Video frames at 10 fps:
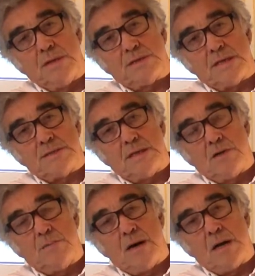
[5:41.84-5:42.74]

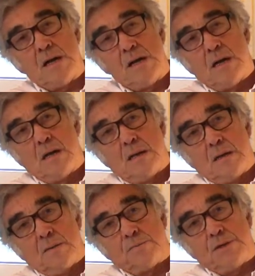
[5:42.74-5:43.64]
essentiellement,
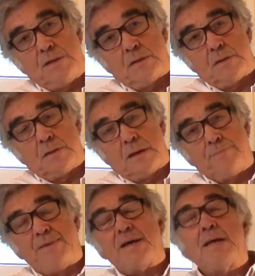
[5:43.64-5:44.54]
on dire, euh,
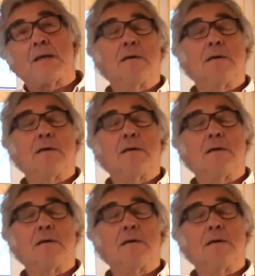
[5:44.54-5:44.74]
empirique,